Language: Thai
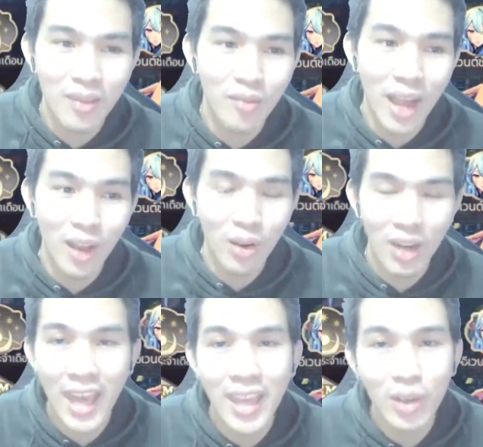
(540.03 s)
ฝากกด
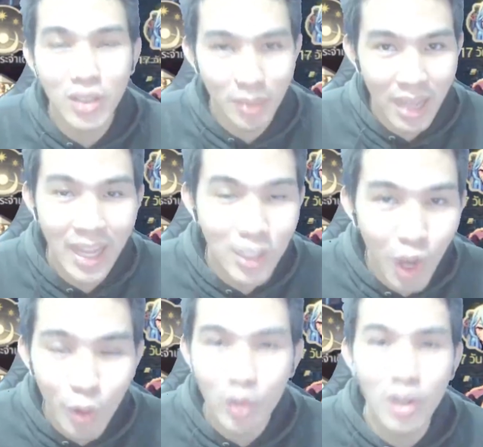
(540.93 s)
ไลค์กด s u b s c ค i b ช่อ
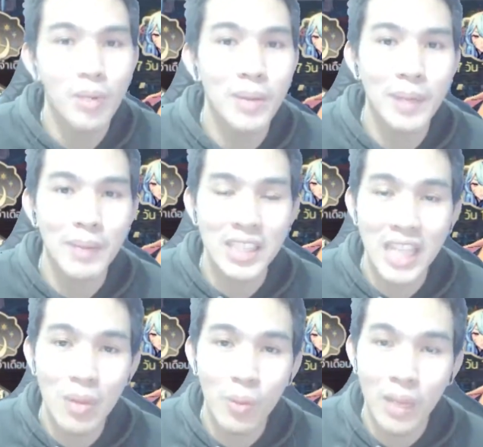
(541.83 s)
งไว้ด้วยนะเพื่อเป็นกำลังใจ
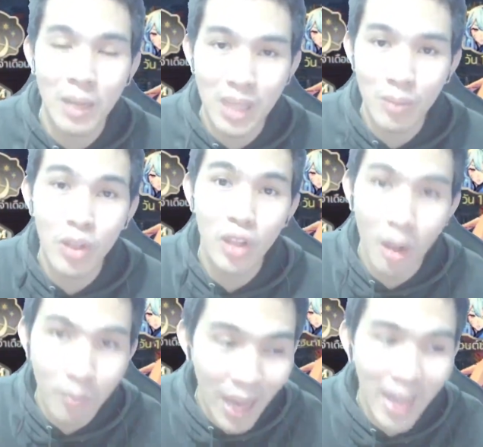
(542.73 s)
ให้ผมทำคลิปต่
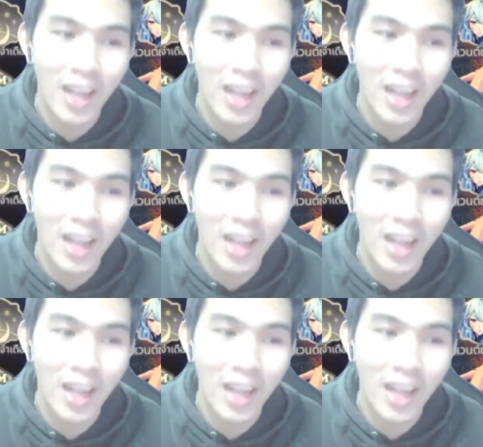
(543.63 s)
อๆไป